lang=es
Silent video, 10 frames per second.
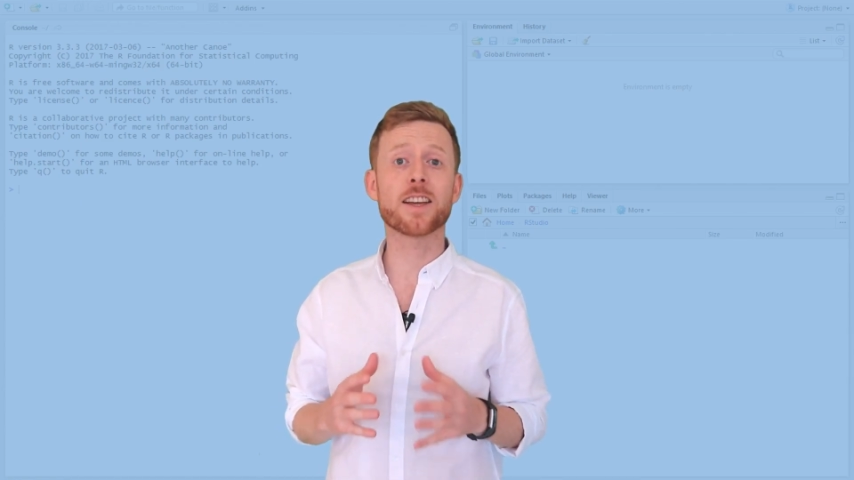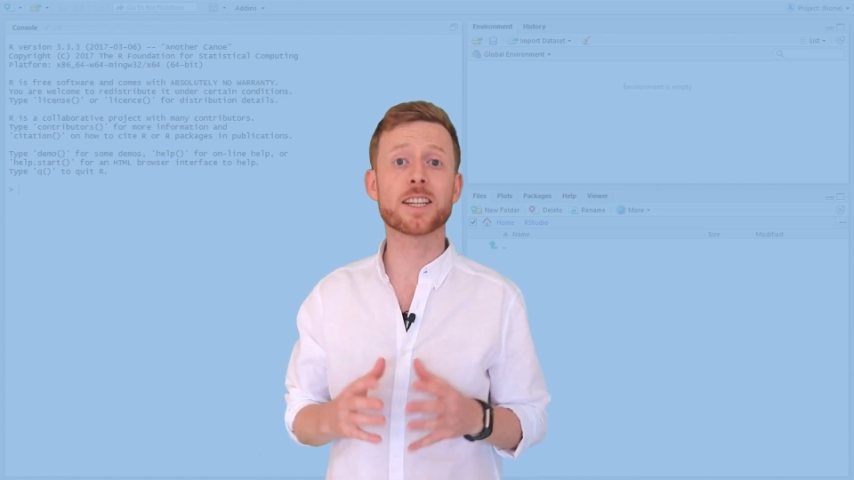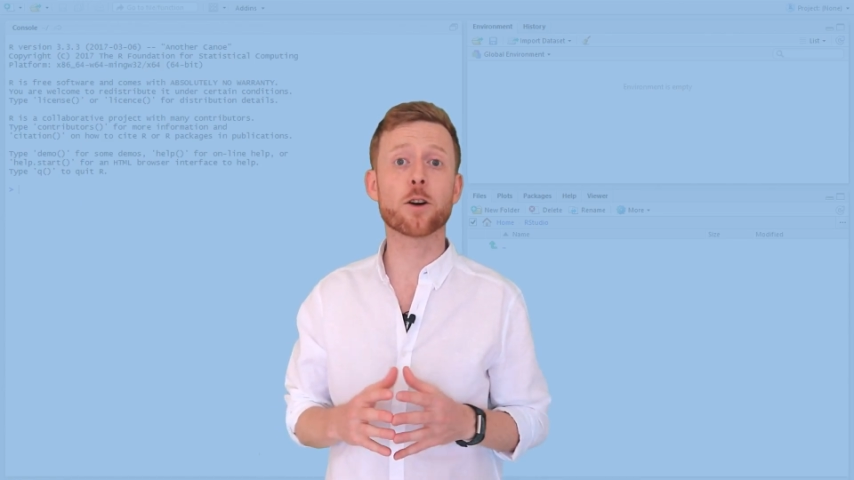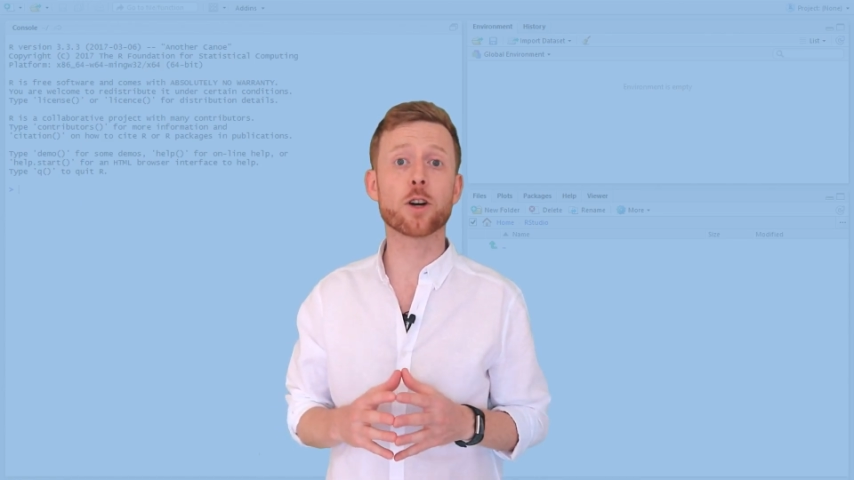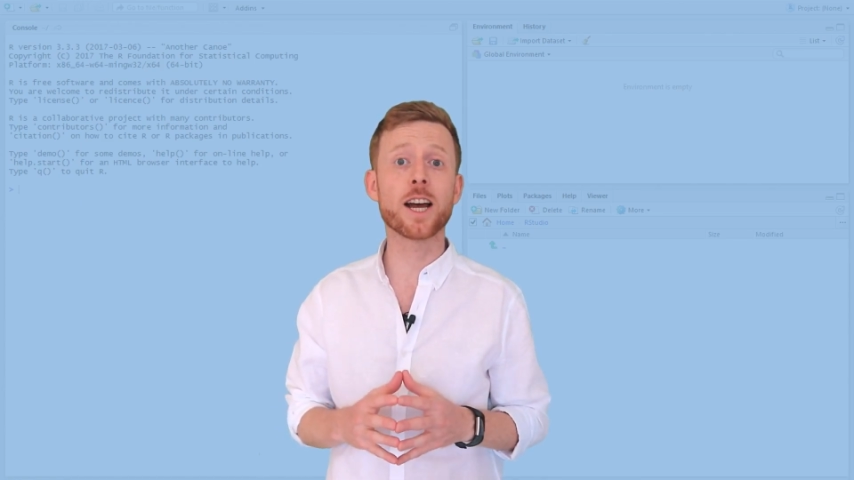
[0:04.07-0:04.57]
a
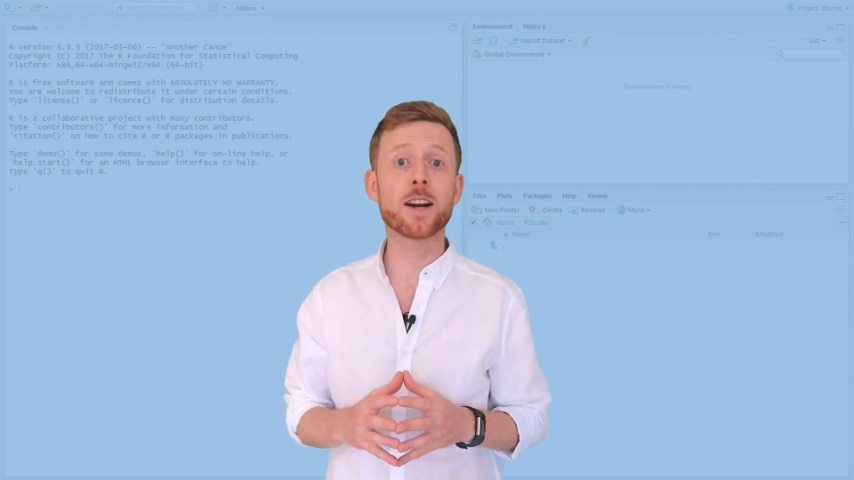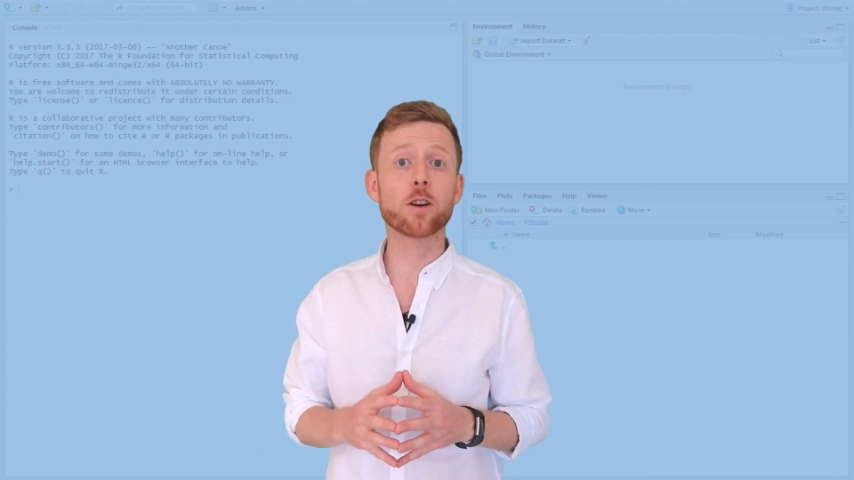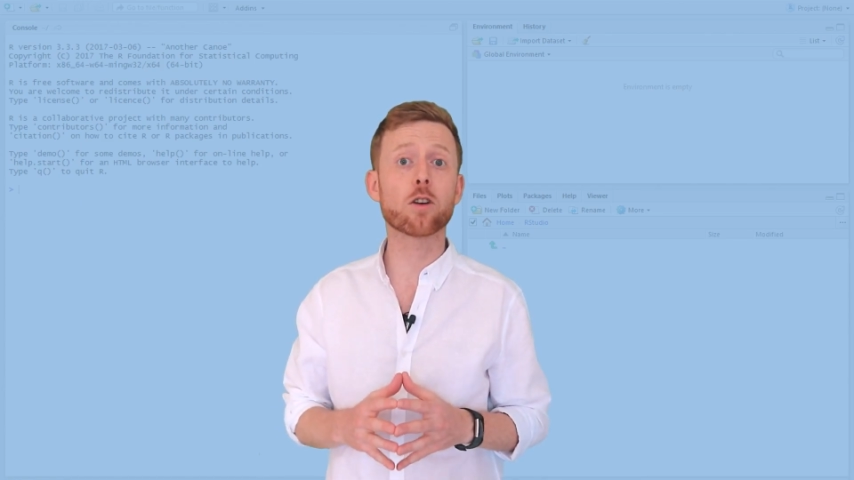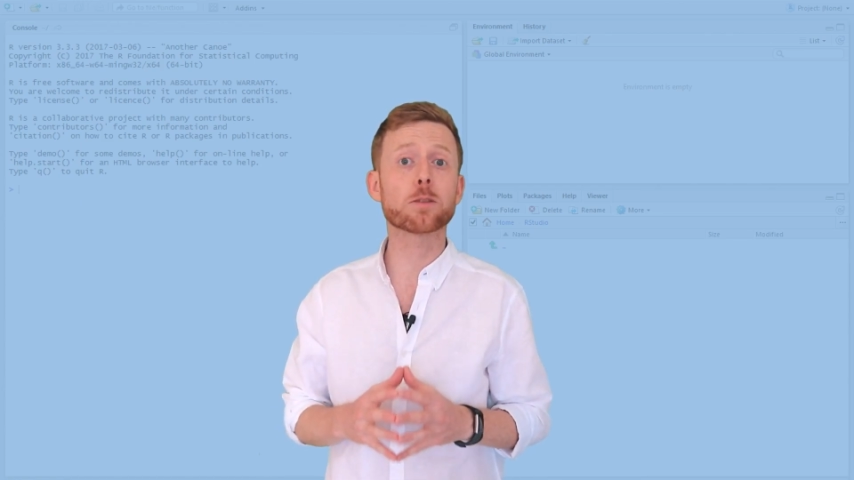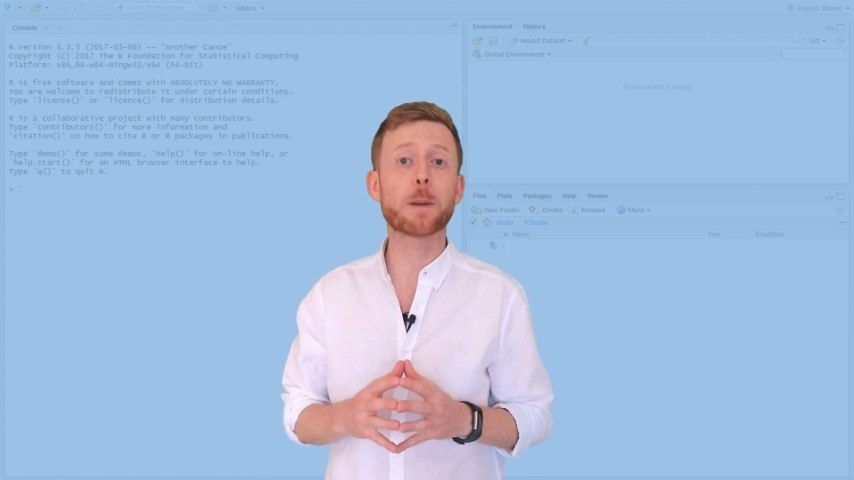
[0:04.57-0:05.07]

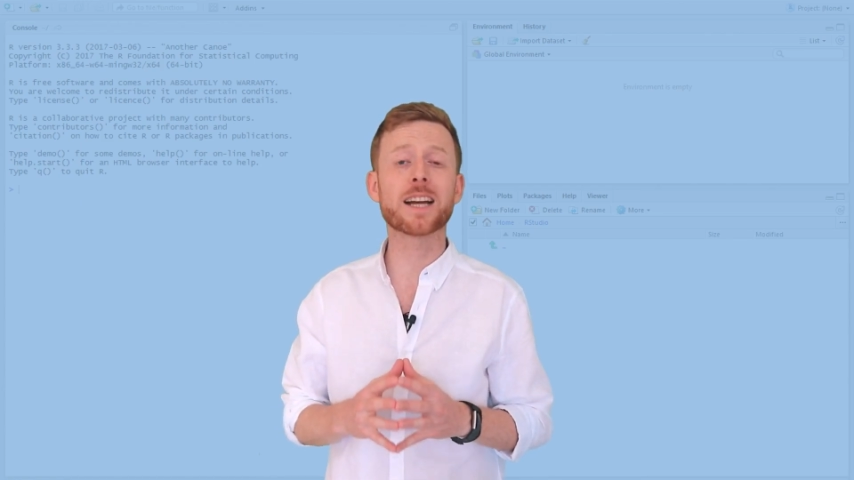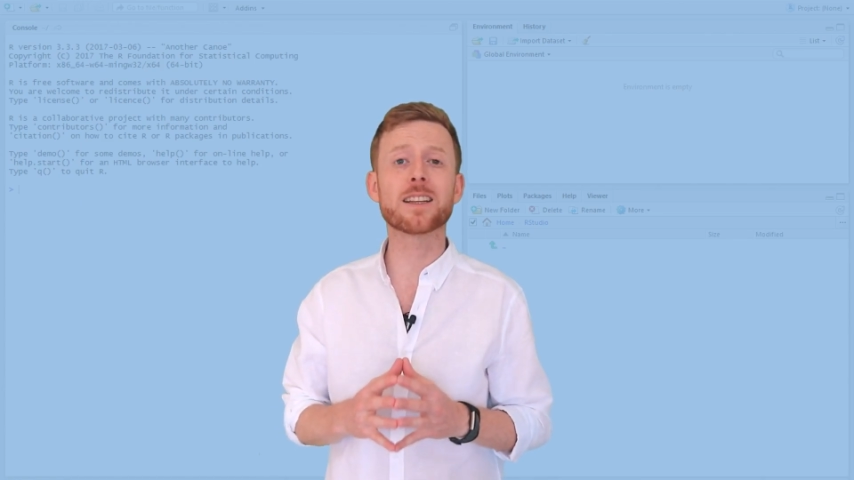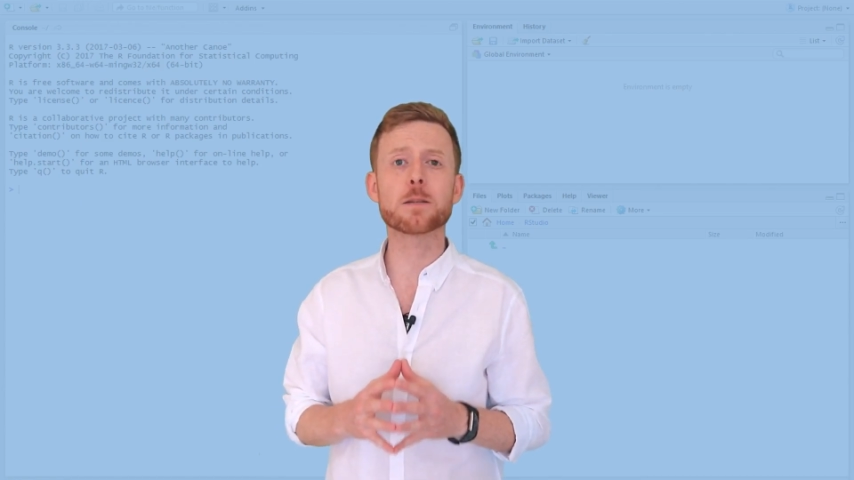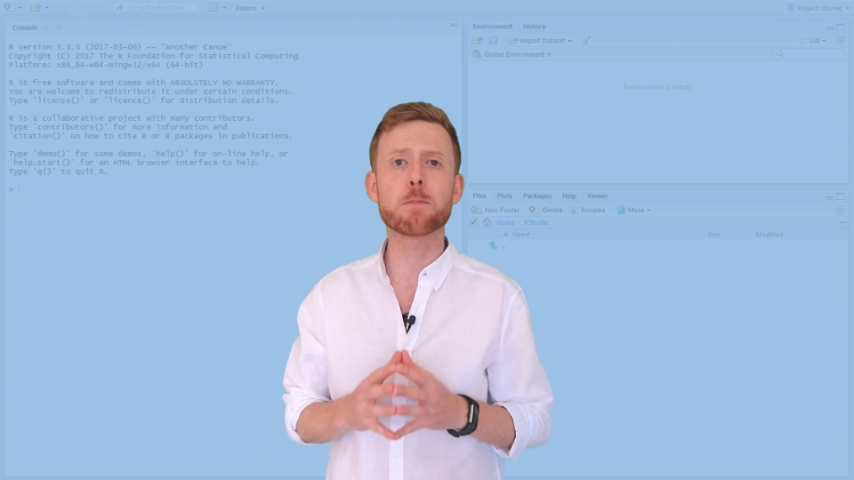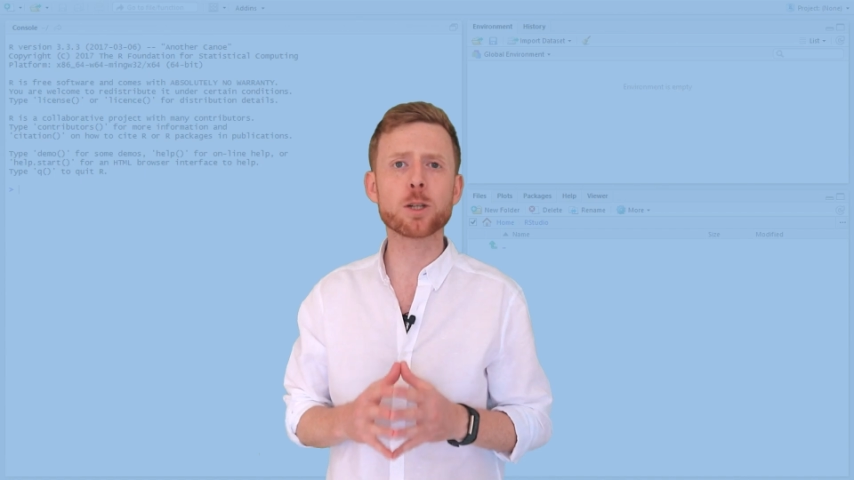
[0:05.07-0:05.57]
desarrollar con los
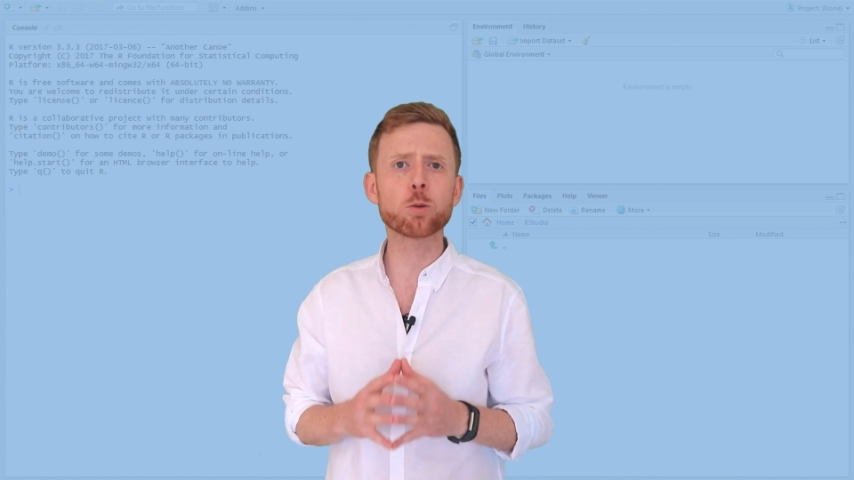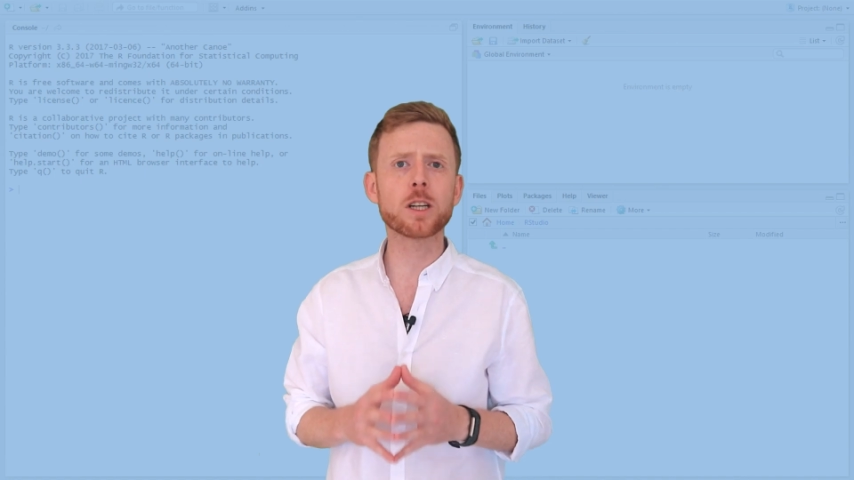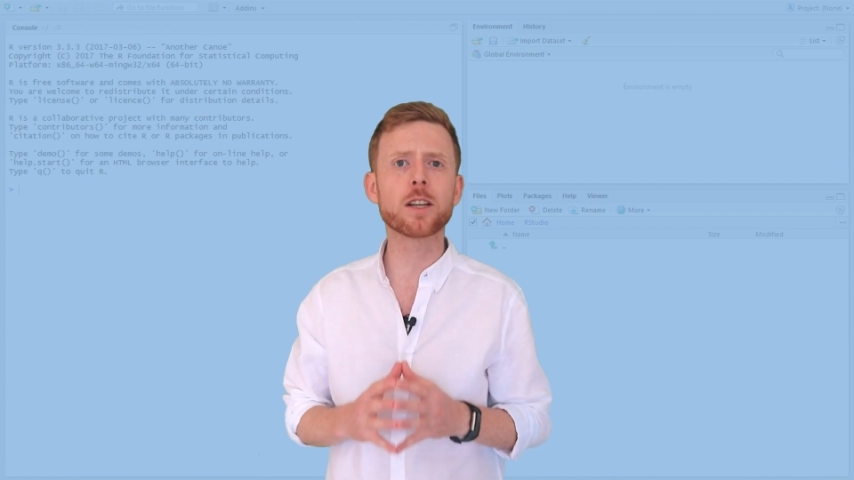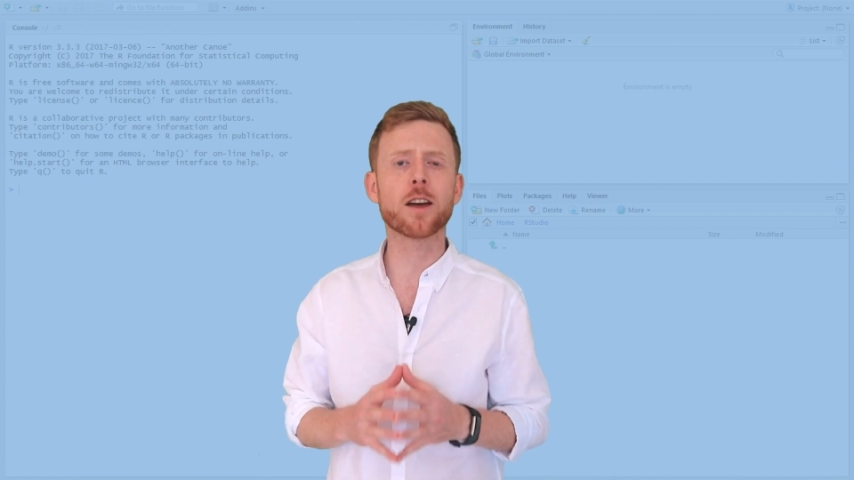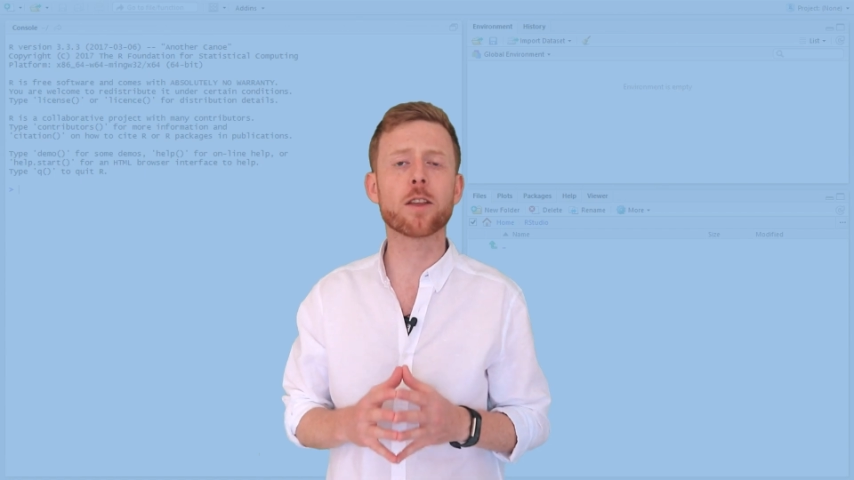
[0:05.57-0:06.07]
paquetes más
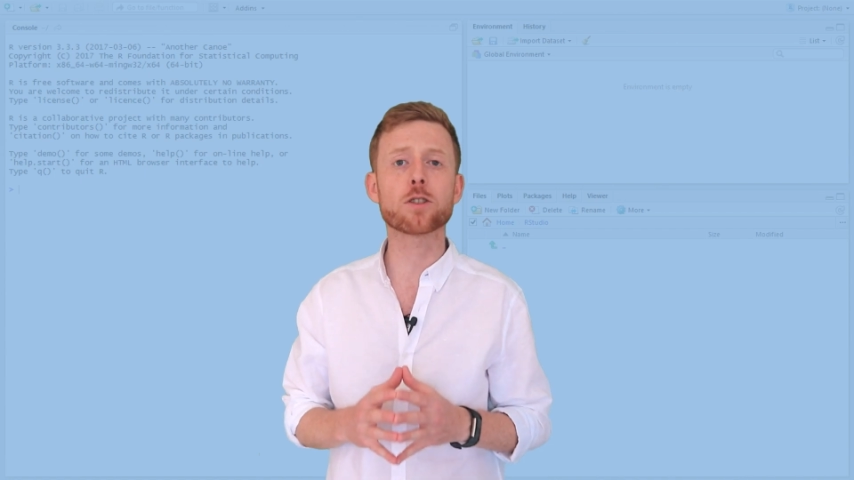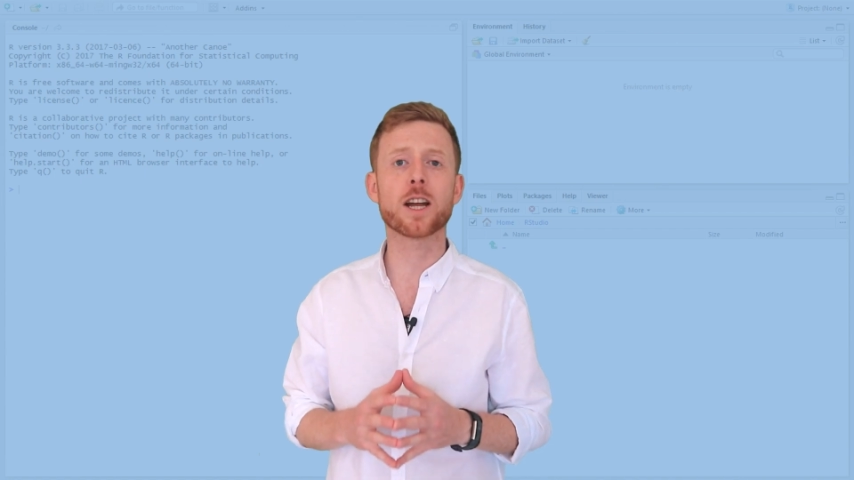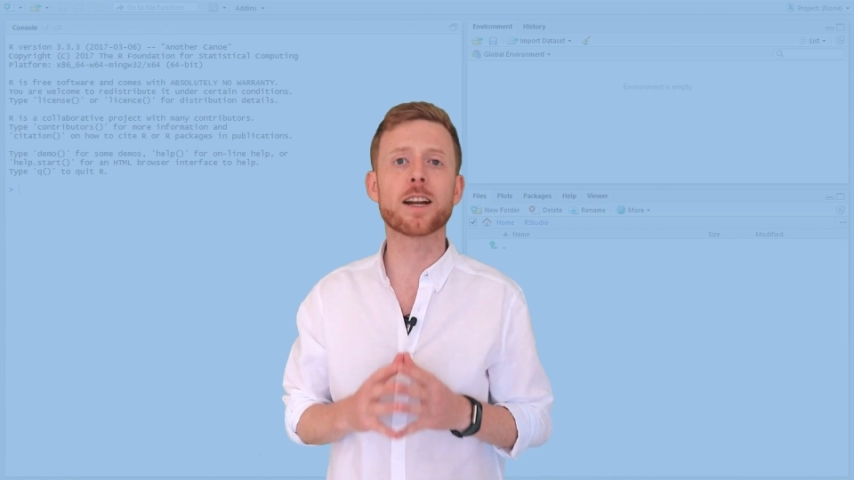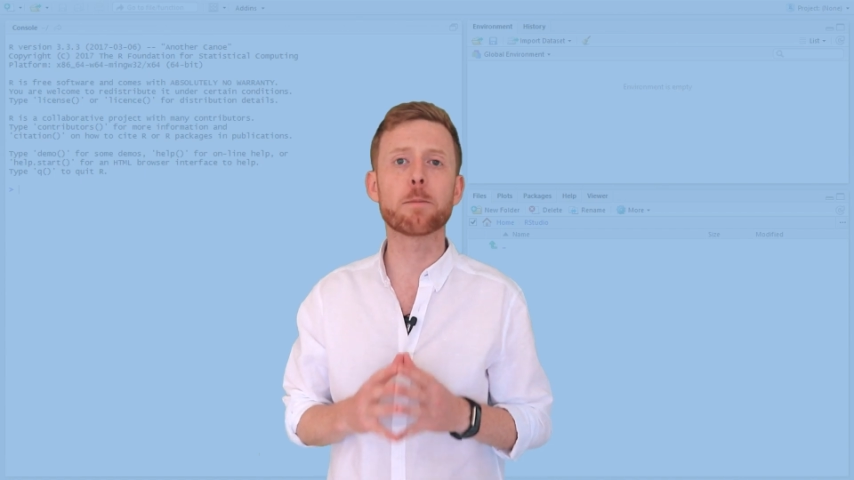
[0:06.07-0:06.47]
utilizados